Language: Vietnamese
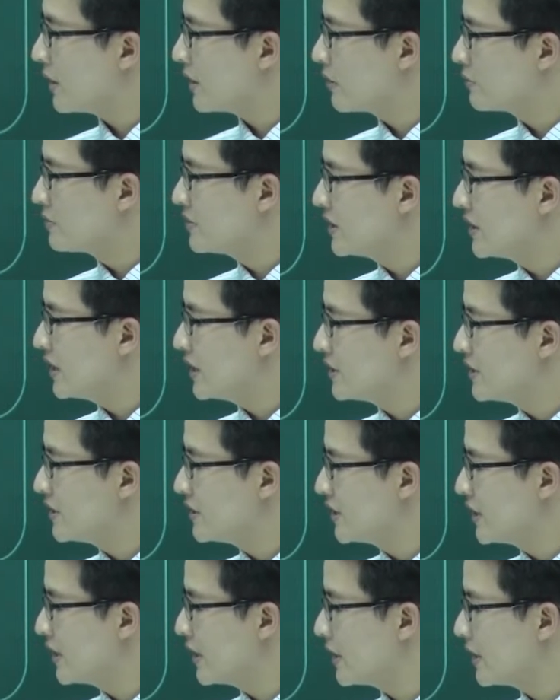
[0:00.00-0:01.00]
x cộng sin x chia
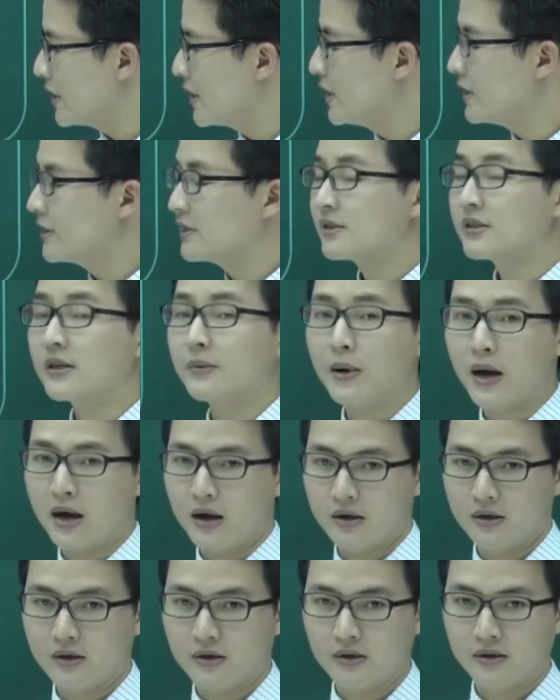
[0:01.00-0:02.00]
sin x dx sẽ bằng,